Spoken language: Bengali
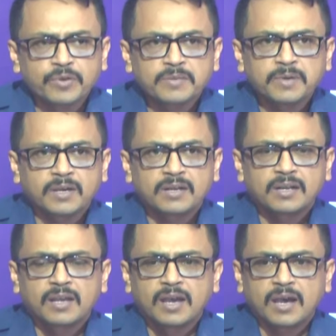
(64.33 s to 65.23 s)
পরিবার
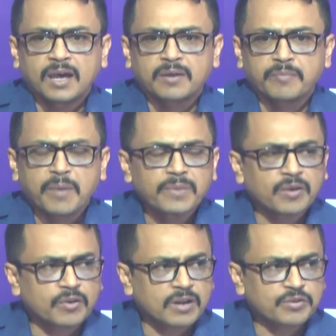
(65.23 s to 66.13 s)
আর মামলা
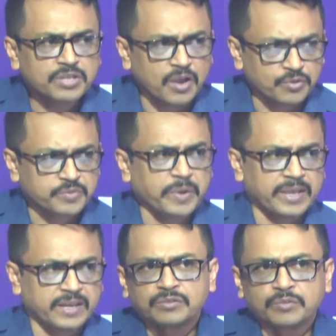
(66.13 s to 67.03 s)
করারও সাহস পায়
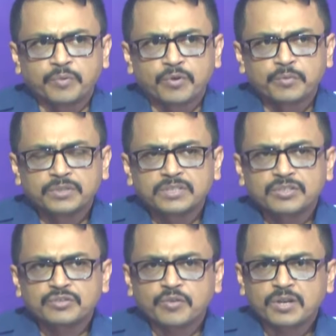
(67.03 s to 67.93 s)
না তো পরবর্তীতে
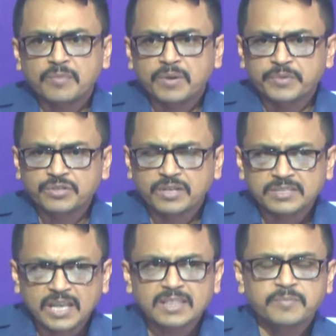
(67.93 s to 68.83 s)
যখন আমরা বিষয়টা
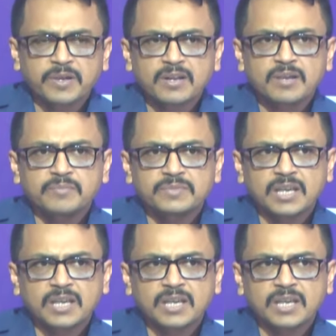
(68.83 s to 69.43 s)
জানতে পারলাম